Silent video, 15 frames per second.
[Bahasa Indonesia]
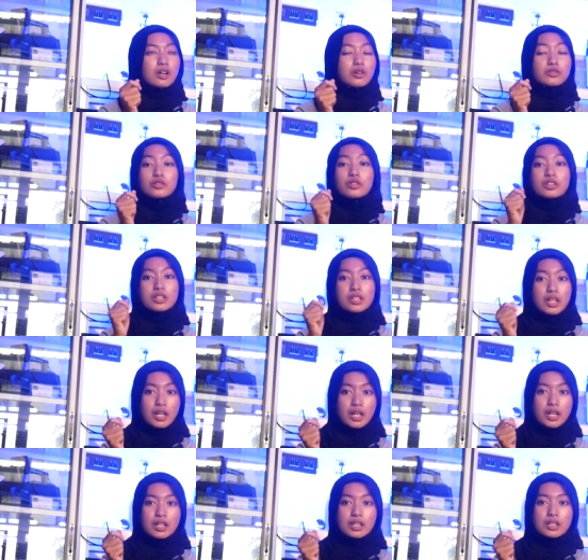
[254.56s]

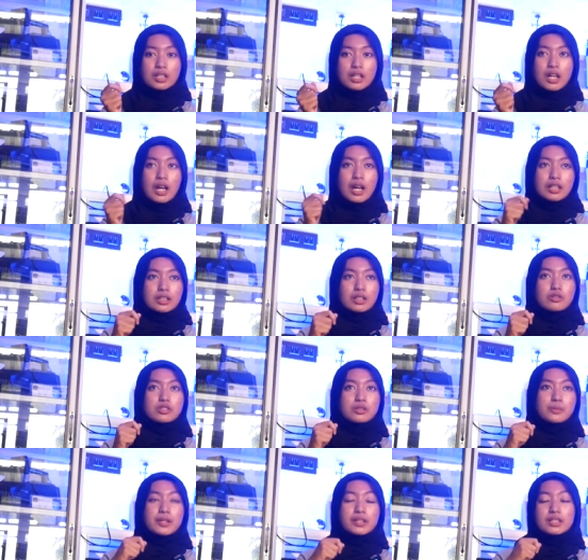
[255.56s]
outdoornya atau
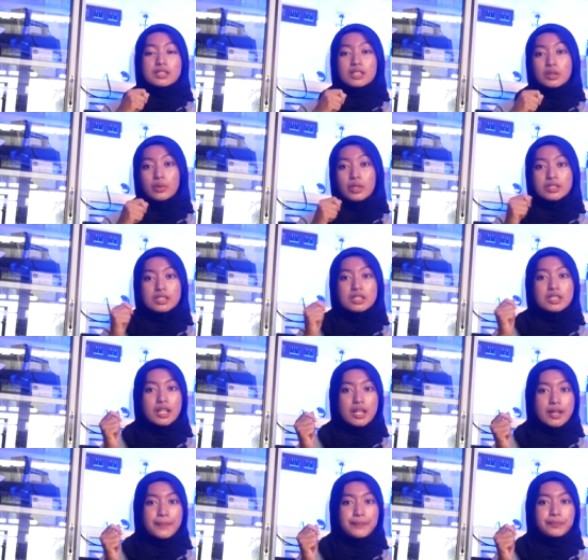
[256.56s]
seperti
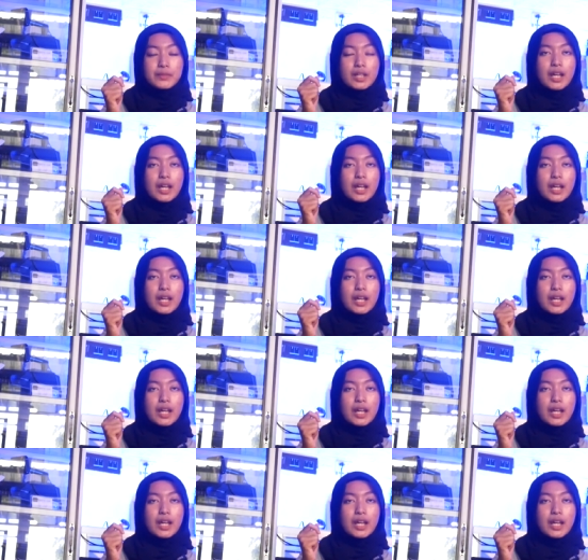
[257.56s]
situasinya